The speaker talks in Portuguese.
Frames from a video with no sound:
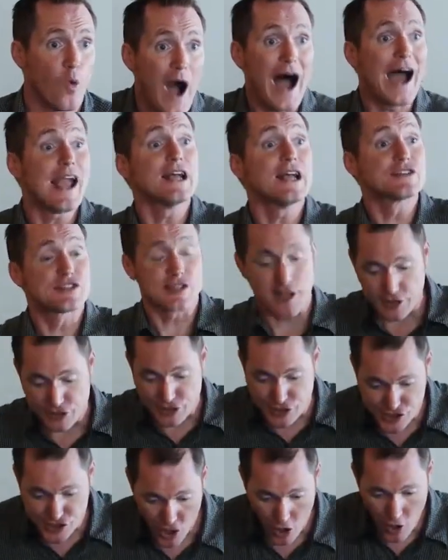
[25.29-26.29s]
Por que
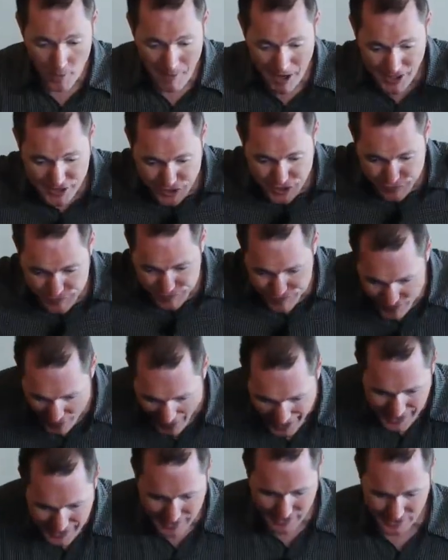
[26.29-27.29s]
existe tanta
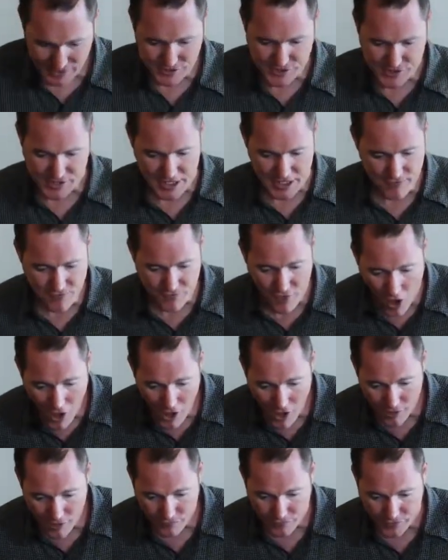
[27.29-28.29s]
violência
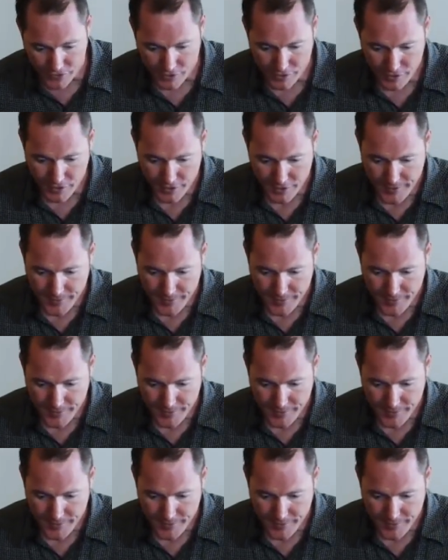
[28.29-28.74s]
envolvida?